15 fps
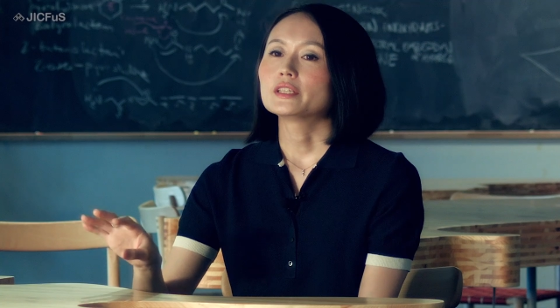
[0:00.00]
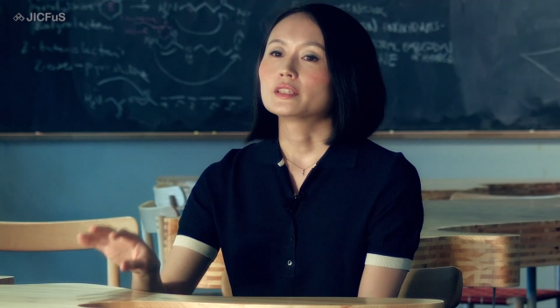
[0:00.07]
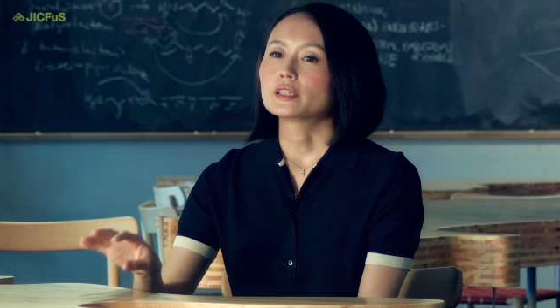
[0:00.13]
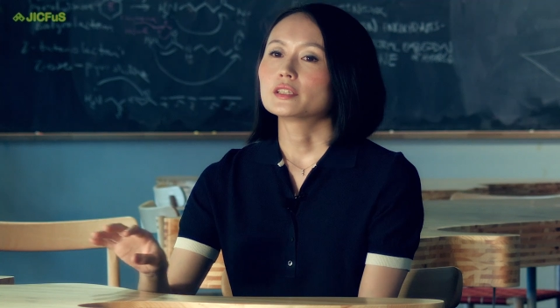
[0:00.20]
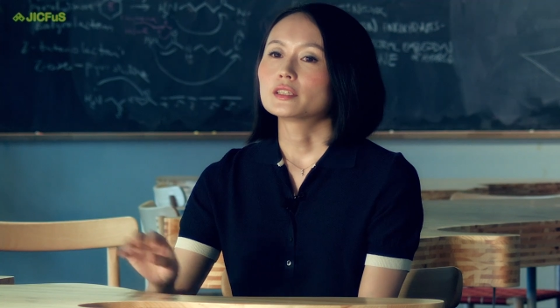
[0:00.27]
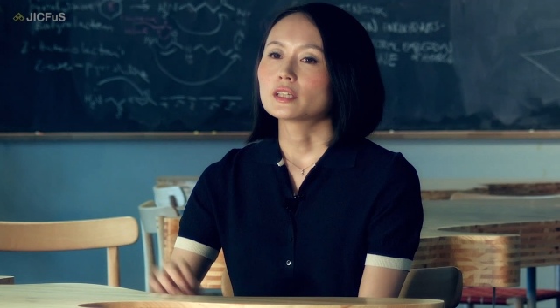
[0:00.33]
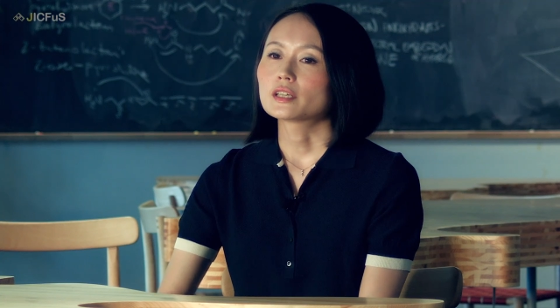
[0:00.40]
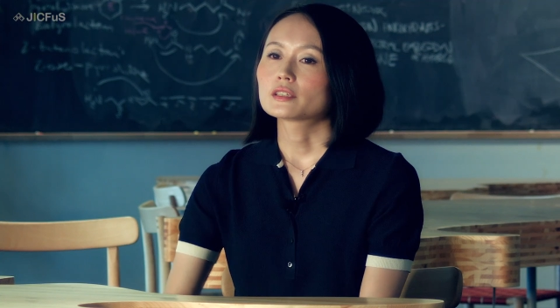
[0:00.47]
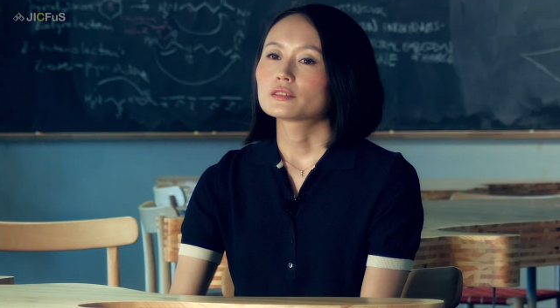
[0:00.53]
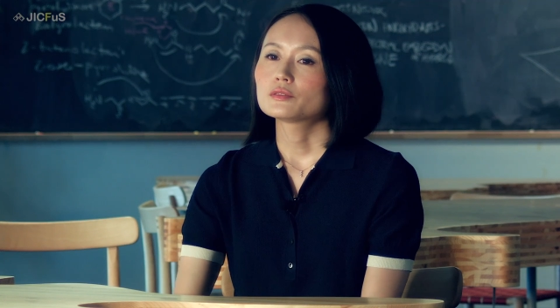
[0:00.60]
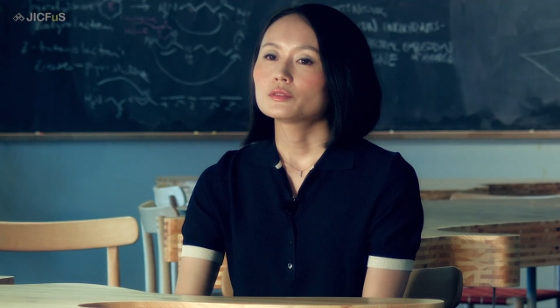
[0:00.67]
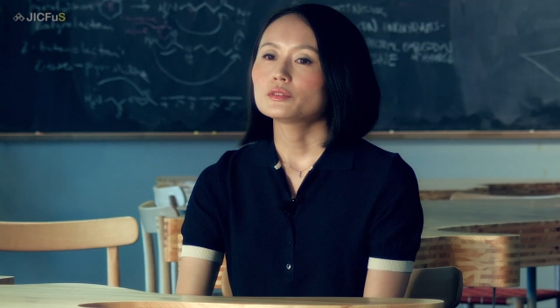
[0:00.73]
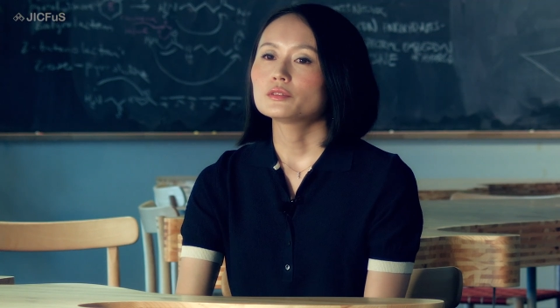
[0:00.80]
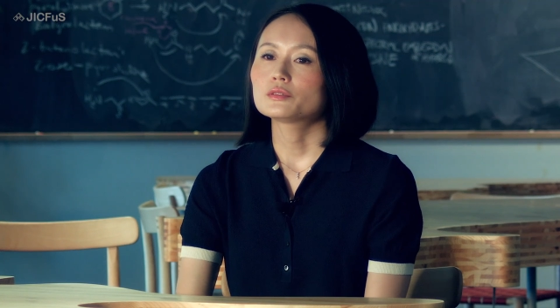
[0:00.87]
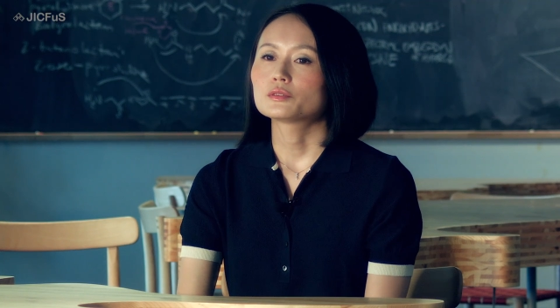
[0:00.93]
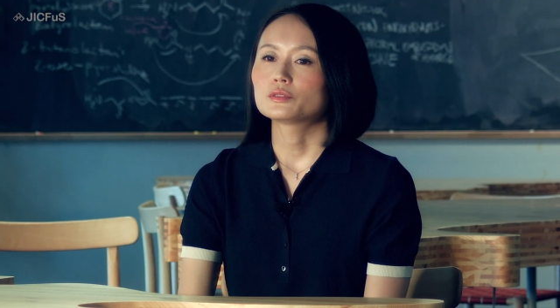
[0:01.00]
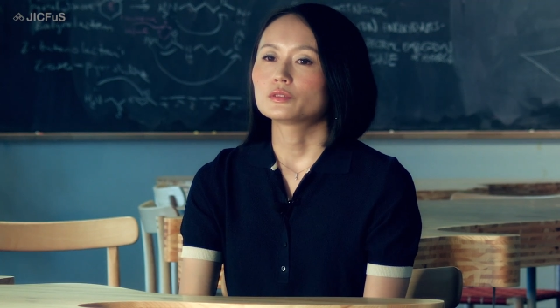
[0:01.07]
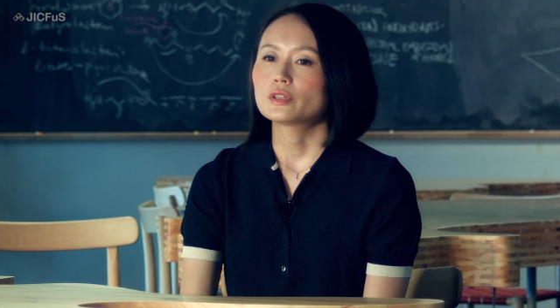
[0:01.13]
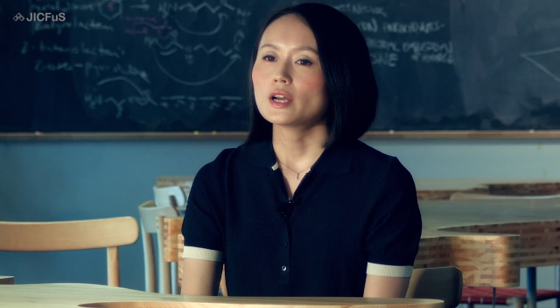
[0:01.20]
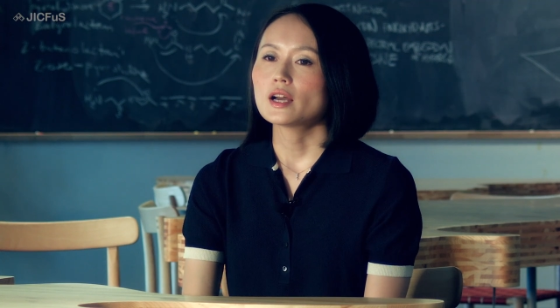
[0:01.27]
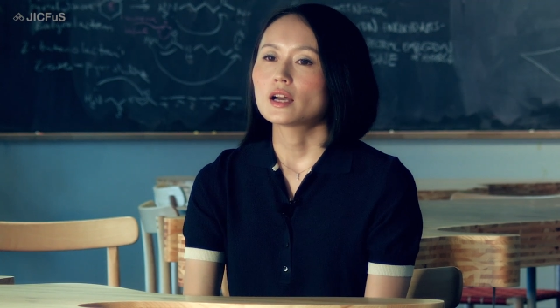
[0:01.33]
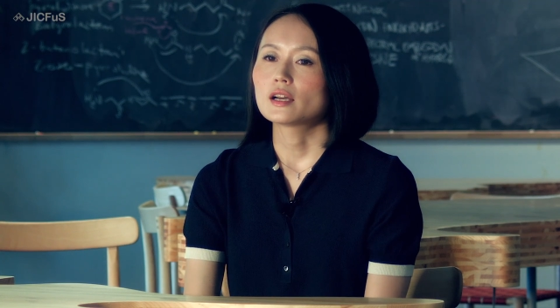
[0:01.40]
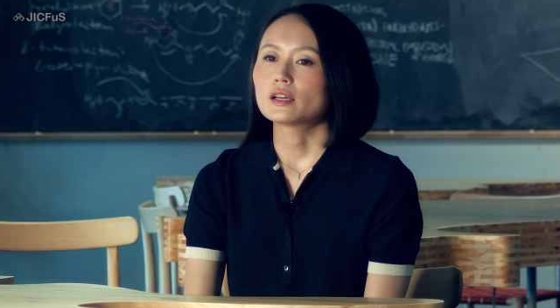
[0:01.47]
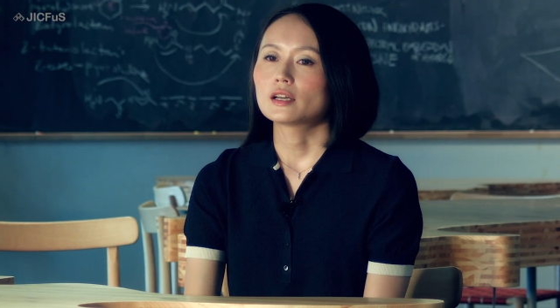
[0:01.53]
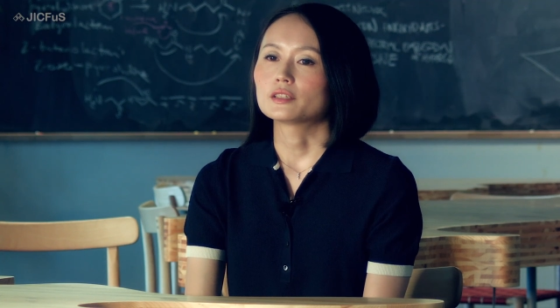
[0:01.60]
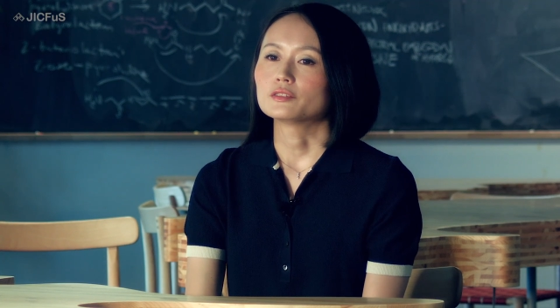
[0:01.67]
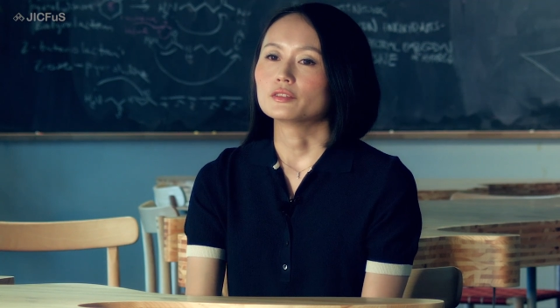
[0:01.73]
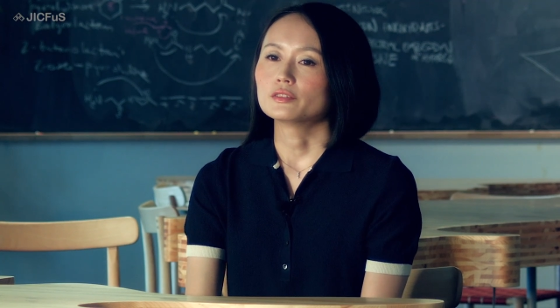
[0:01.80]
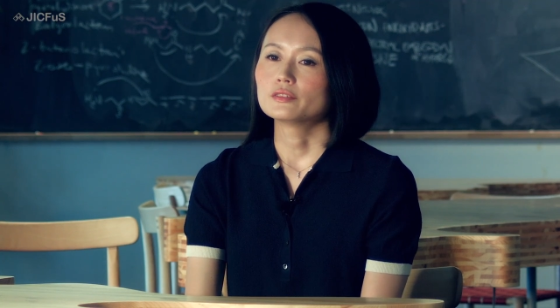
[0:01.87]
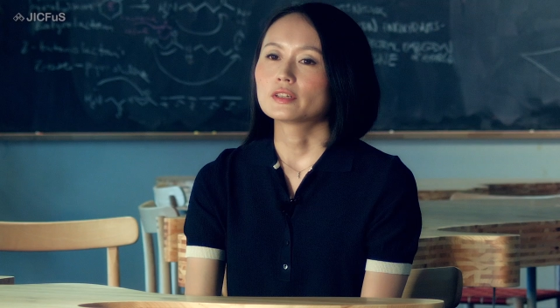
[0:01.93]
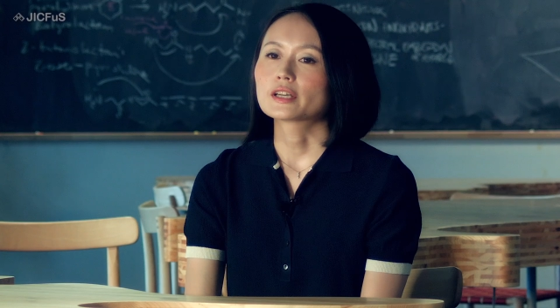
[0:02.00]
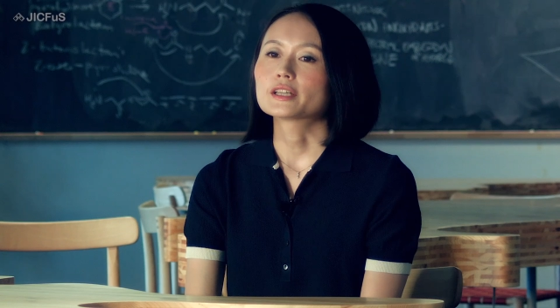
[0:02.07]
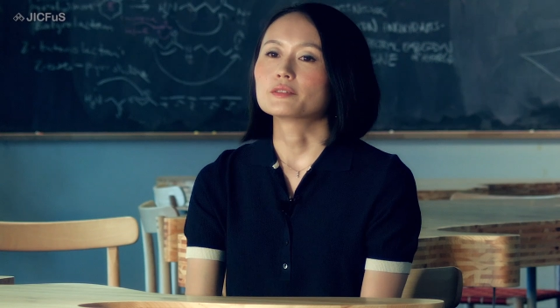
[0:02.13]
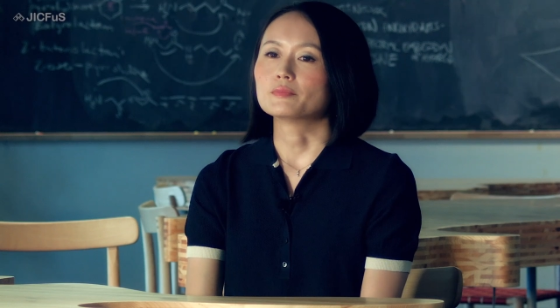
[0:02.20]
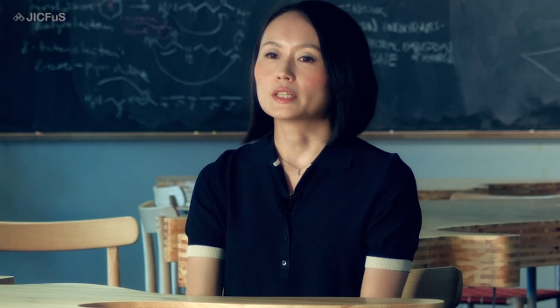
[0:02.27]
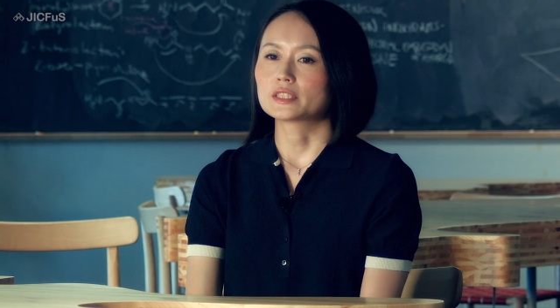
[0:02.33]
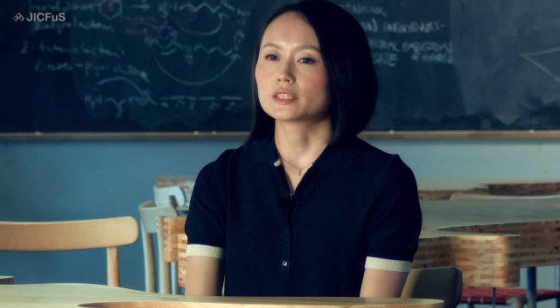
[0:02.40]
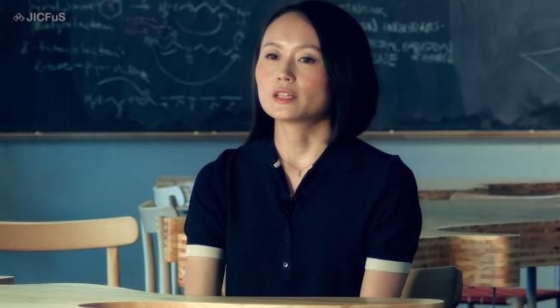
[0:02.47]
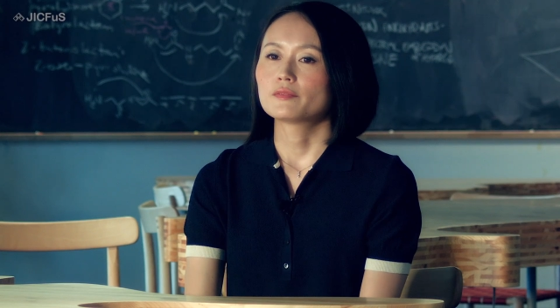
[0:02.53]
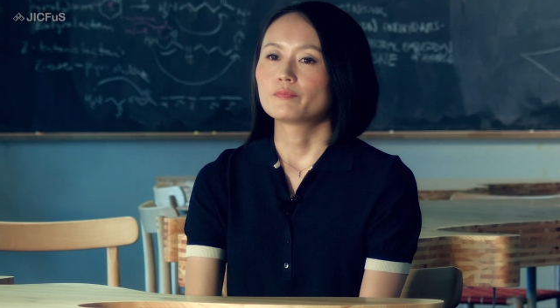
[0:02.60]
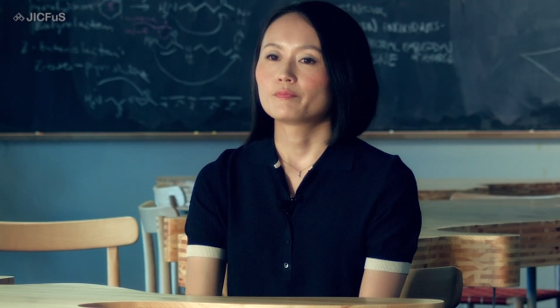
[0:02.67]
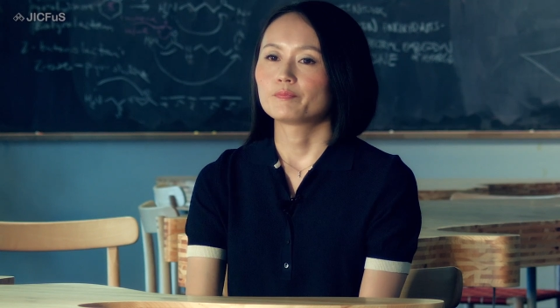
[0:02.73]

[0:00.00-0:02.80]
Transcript: えてきたということが分かりました。